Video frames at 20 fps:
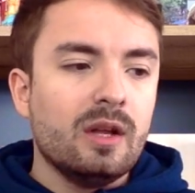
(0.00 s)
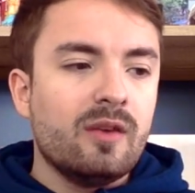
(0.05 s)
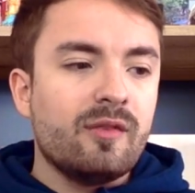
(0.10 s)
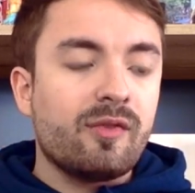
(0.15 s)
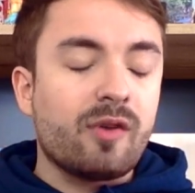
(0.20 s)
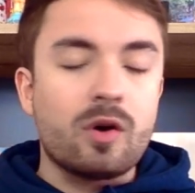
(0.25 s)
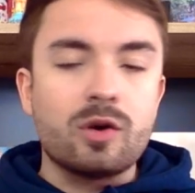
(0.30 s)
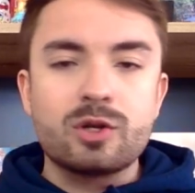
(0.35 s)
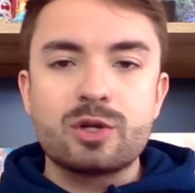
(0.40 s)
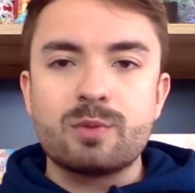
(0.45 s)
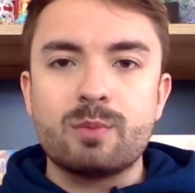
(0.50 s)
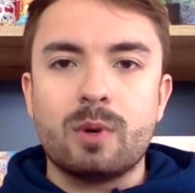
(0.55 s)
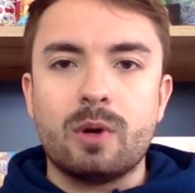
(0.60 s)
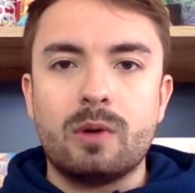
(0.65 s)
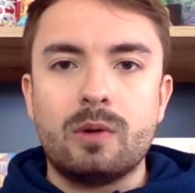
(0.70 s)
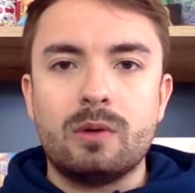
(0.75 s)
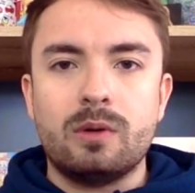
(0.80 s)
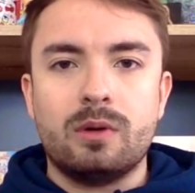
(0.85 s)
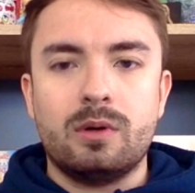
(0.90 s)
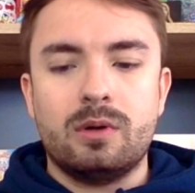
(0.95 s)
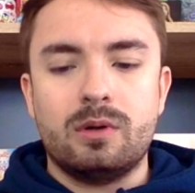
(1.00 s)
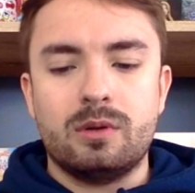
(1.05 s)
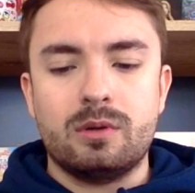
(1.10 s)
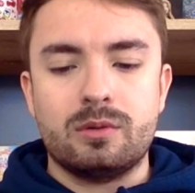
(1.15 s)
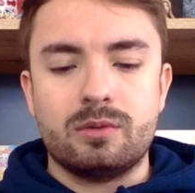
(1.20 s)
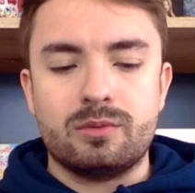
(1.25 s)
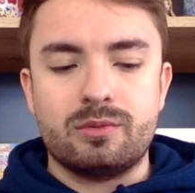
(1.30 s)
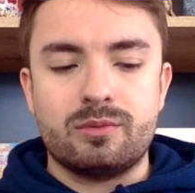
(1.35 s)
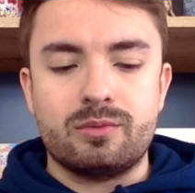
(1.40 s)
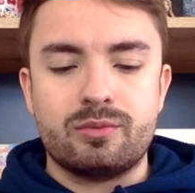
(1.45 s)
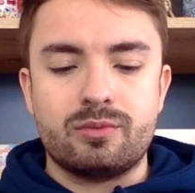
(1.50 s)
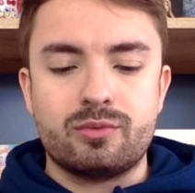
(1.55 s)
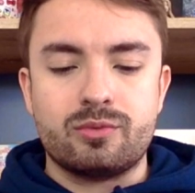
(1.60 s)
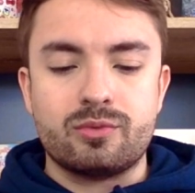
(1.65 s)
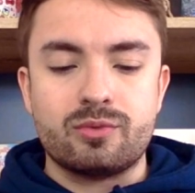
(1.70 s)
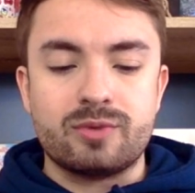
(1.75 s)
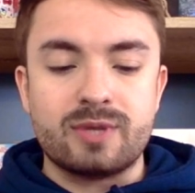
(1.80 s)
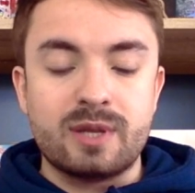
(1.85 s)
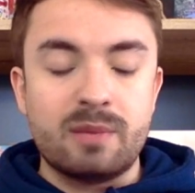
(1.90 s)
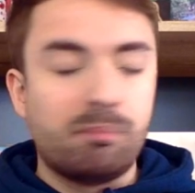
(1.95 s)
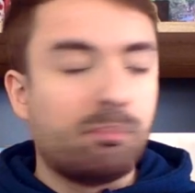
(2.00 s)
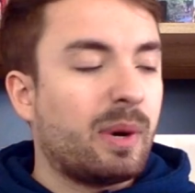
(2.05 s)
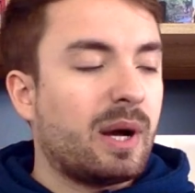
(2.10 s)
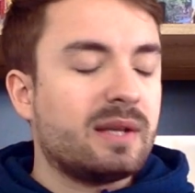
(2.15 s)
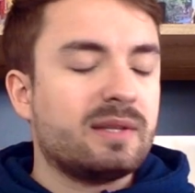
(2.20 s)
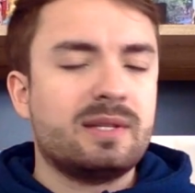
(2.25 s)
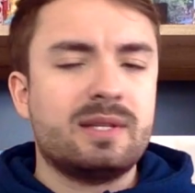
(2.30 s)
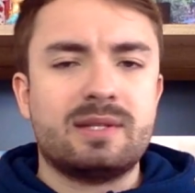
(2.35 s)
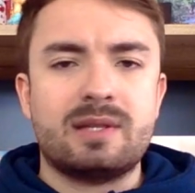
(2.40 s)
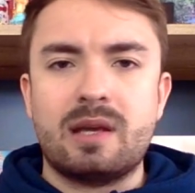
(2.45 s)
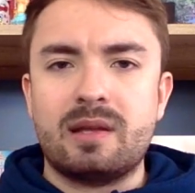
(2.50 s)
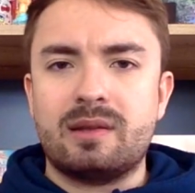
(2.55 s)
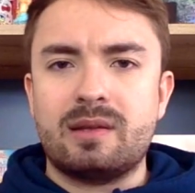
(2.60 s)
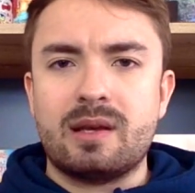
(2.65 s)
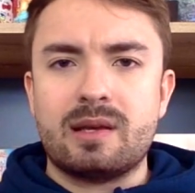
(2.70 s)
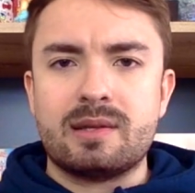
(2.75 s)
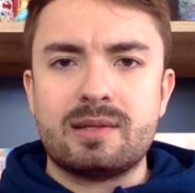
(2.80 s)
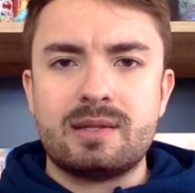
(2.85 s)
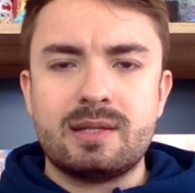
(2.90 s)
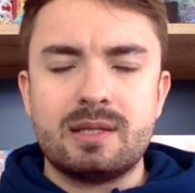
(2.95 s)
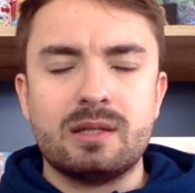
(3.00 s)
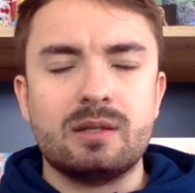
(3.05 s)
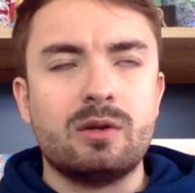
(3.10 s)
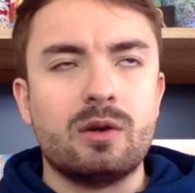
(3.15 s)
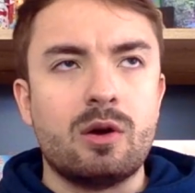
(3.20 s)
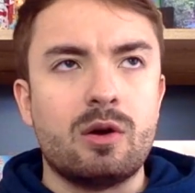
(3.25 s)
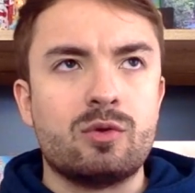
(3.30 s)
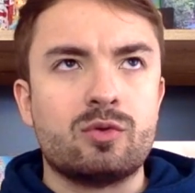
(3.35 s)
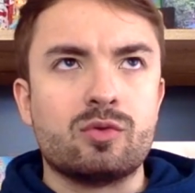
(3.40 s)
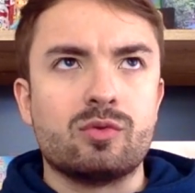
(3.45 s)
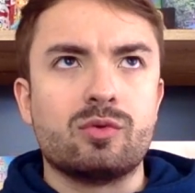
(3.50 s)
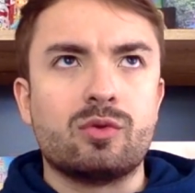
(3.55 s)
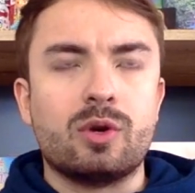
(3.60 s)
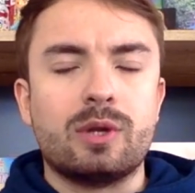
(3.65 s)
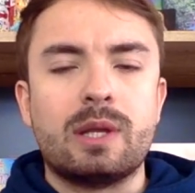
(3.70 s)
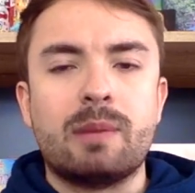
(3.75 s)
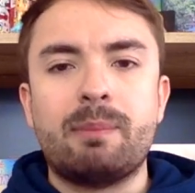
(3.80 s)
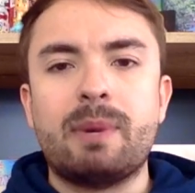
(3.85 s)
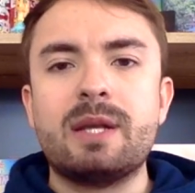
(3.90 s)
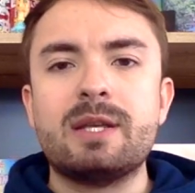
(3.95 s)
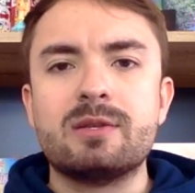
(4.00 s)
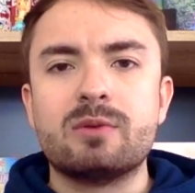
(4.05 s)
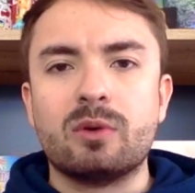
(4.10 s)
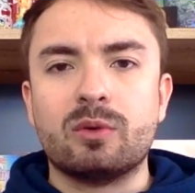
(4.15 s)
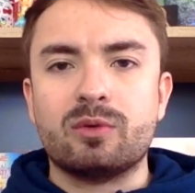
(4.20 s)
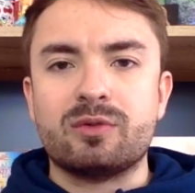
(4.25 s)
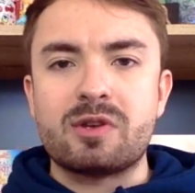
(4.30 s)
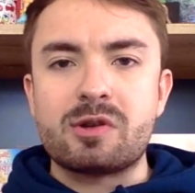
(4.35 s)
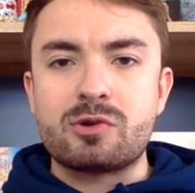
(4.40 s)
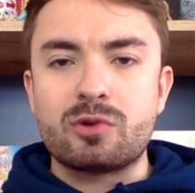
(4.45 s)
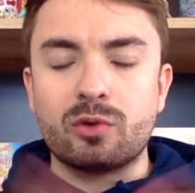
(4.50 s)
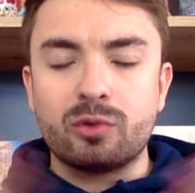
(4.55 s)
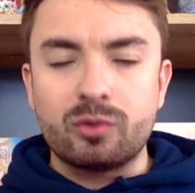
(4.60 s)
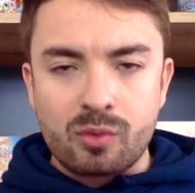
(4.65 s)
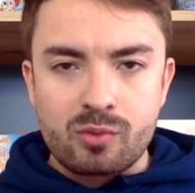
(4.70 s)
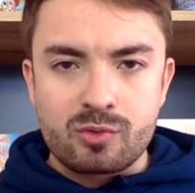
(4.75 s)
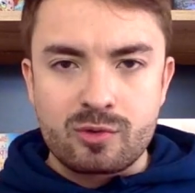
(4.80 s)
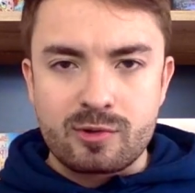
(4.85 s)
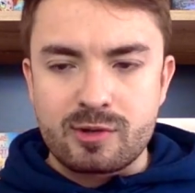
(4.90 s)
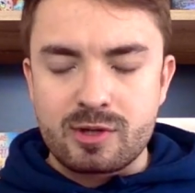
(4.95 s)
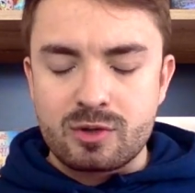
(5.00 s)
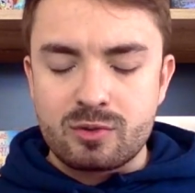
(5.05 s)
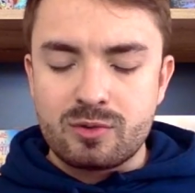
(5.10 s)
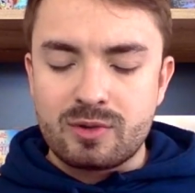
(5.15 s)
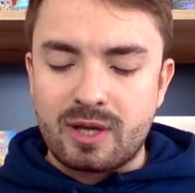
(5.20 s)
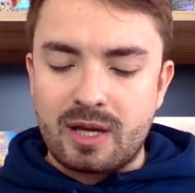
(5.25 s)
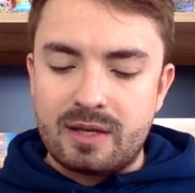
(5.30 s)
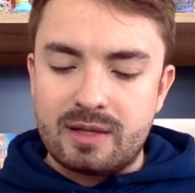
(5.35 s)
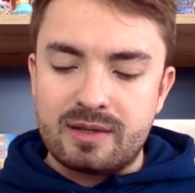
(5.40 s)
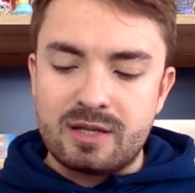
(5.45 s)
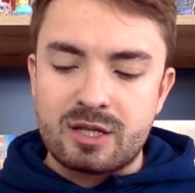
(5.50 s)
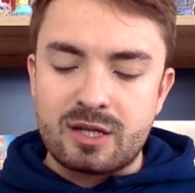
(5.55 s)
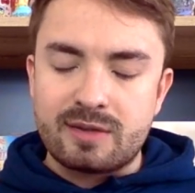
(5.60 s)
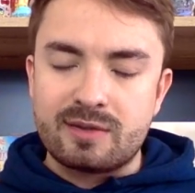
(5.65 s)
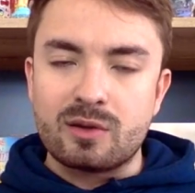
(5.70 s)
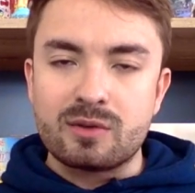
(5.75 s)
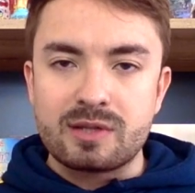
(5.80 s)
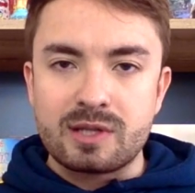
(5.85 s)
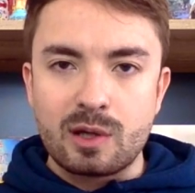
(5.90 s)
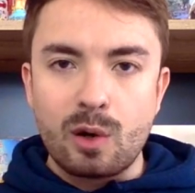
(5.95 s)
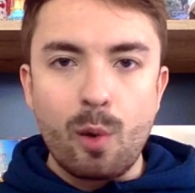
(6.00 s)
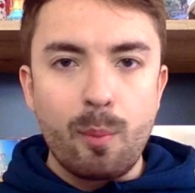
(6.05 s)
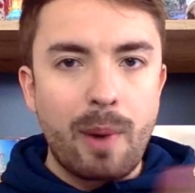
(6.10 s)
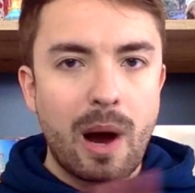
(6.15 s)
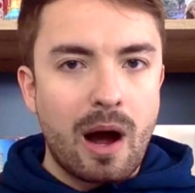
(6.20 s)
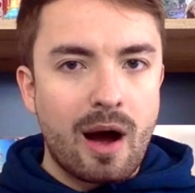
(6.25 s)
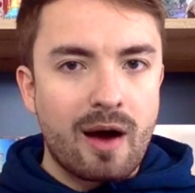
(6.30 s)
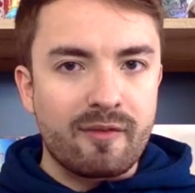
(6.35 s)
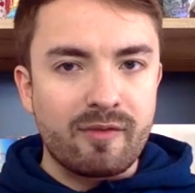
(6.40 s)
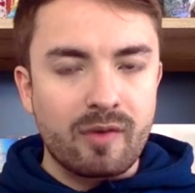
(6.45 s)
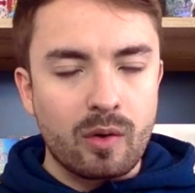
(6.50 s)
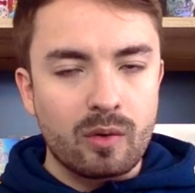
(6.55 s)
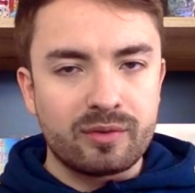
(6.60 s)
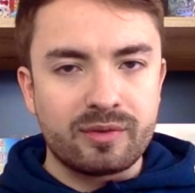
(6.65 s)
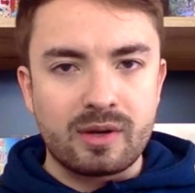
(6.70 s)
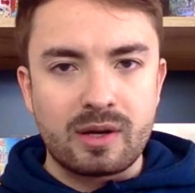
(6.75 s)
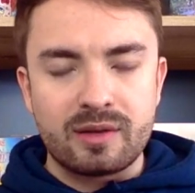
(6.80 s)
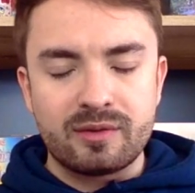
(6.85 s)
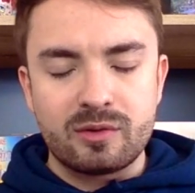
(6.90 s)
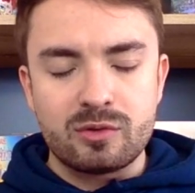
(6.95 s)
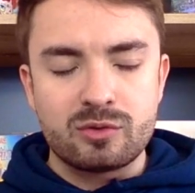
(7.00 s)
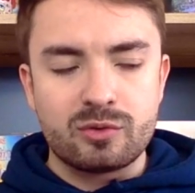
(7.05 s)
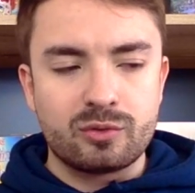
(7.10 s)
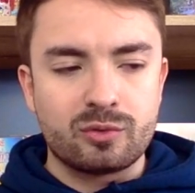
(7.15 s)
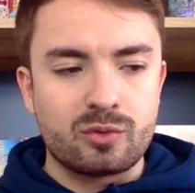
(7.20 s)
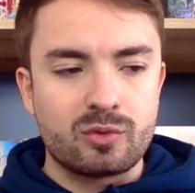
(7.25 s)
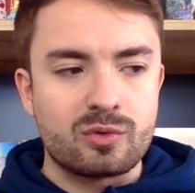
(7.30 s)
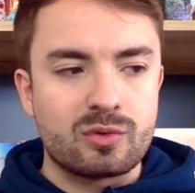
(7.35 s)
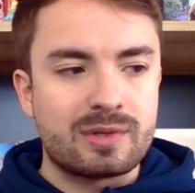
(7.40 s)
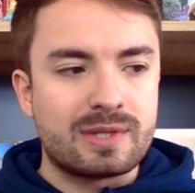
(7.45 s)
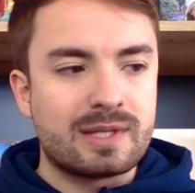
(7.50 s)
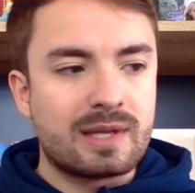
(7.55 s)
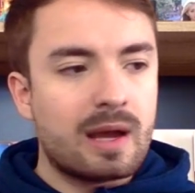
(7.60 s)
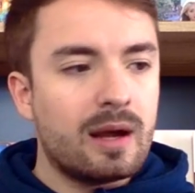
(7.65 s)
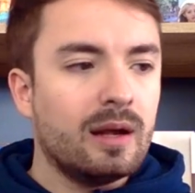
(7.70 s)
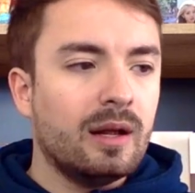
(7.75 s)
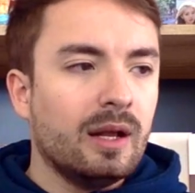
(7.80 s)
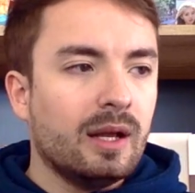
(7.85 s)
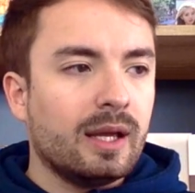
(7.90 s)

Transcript: Franchement, euh, je sais pas si ça a été un single, je ne connais pas l'histoire de cette chanson, je sais juste qu'elle est déjà sortie auparavant, c'est la seule chose que je sais,